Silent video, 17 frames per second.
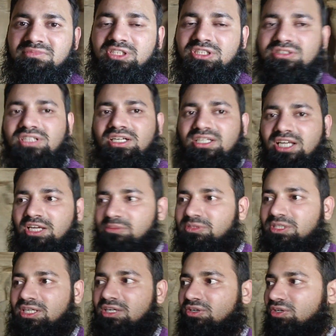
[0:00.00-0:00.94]
कितना
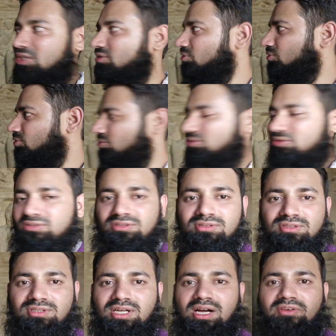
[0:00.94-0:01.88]
टाइम लगा हुआ इन लोग
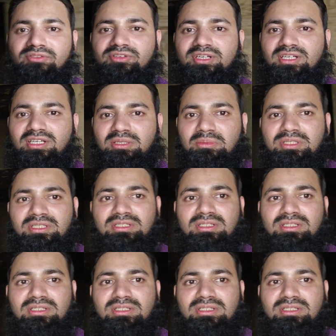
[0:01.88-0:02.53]
को काफ करने में